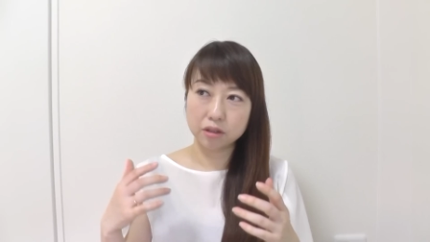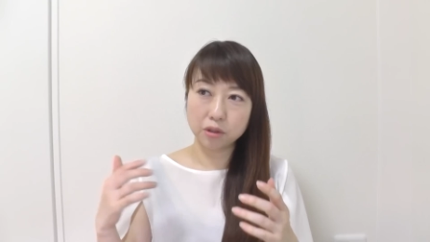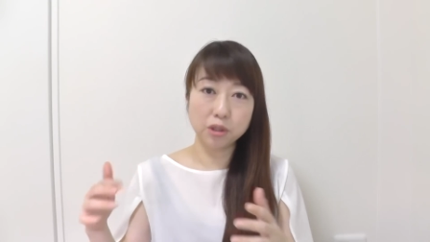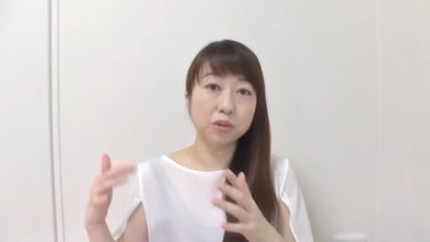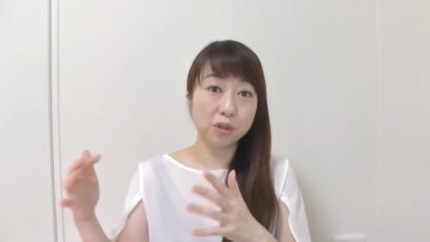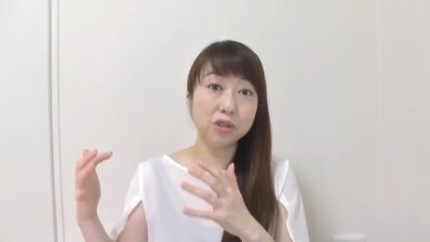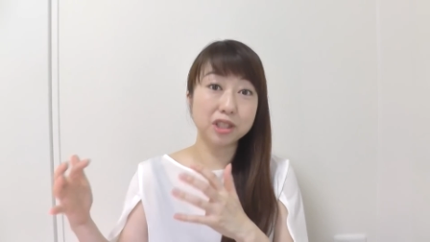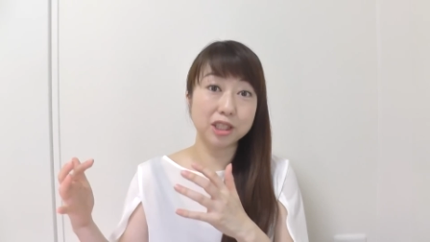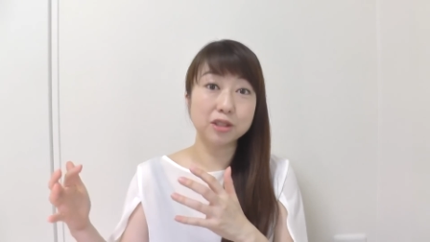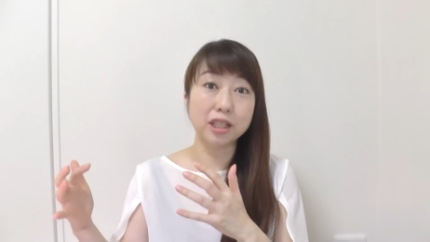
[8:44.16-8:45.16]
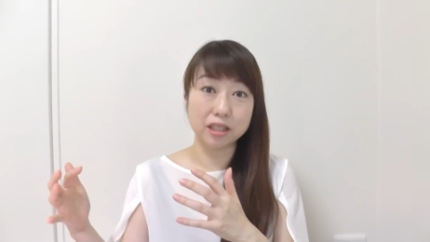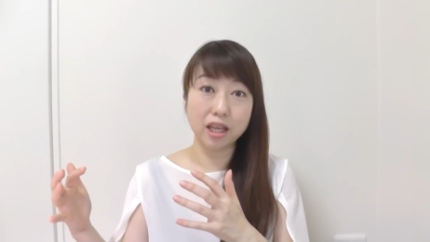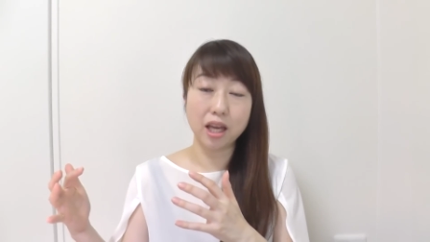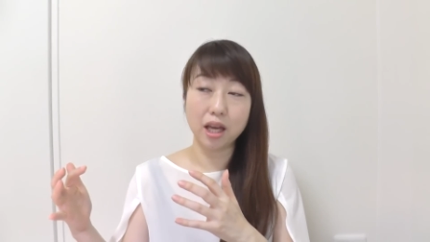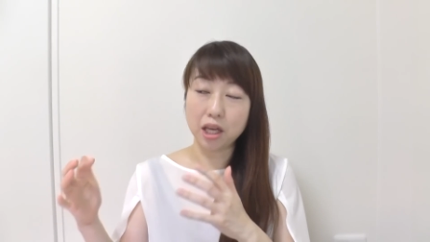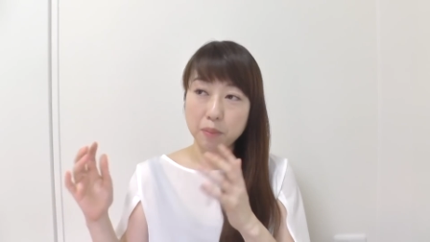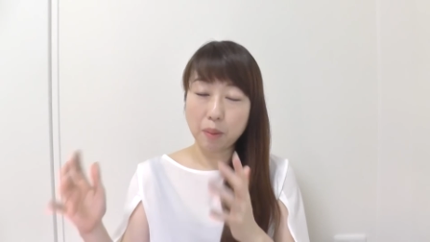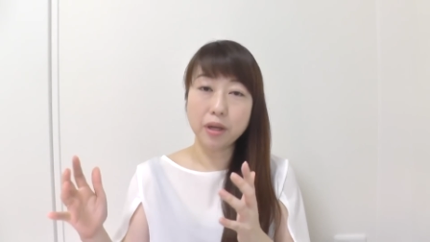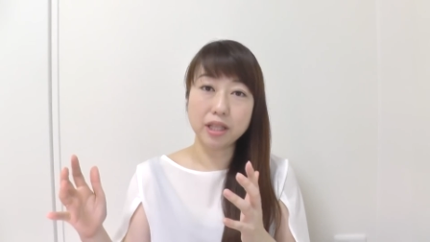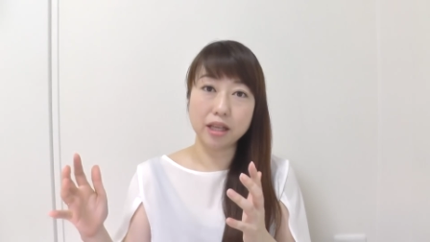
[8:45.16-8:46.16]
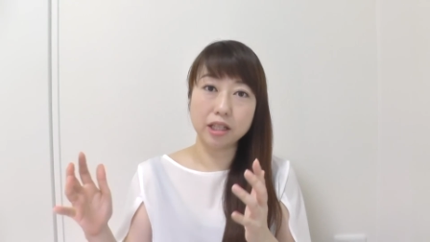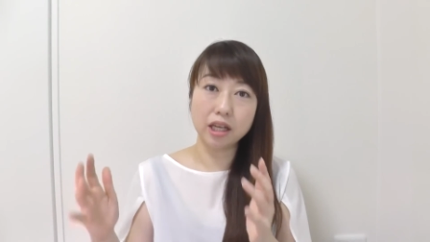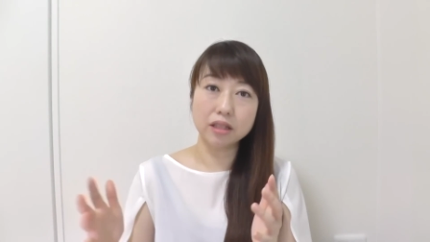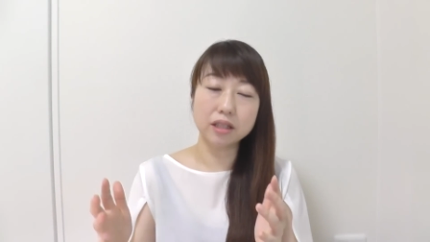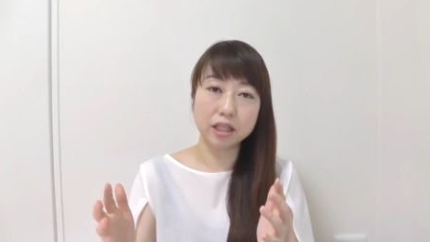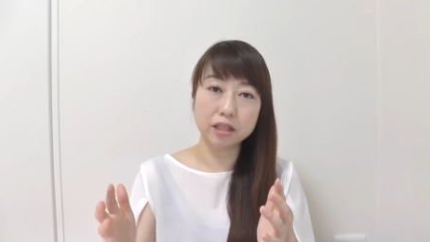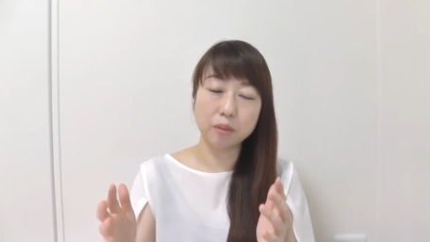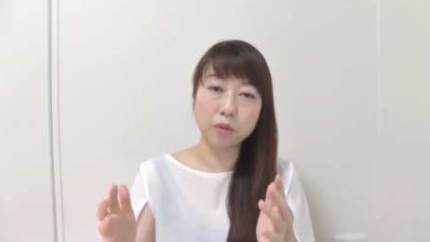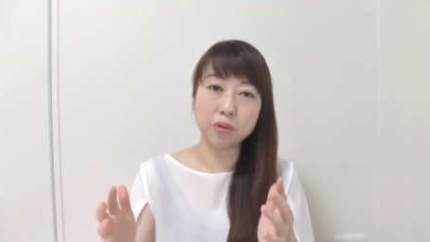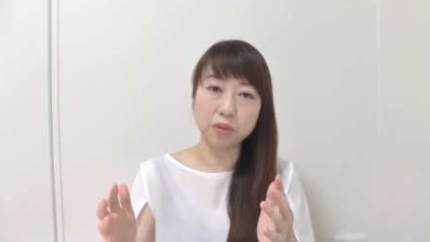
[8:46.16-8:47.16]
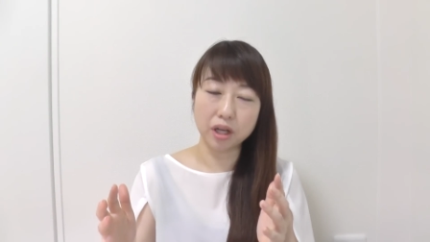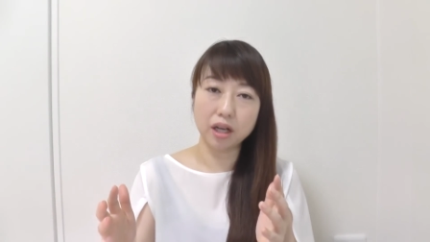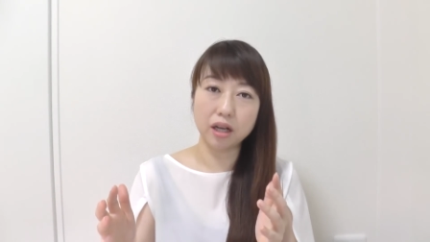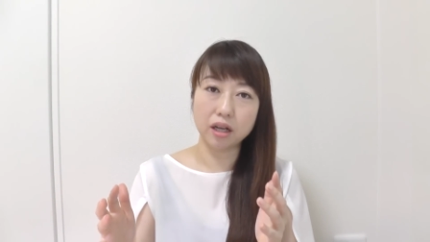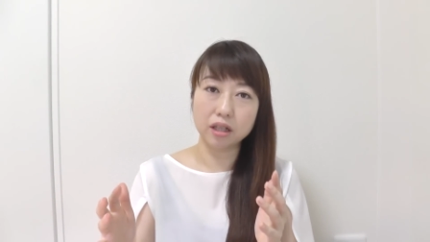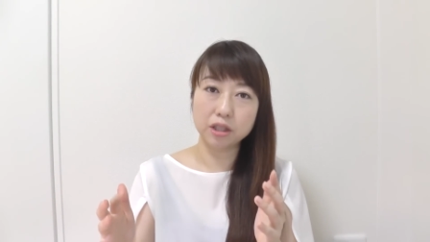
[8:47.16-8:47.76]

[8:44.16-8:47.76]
年を取るにつれて今まで似合ってきたものが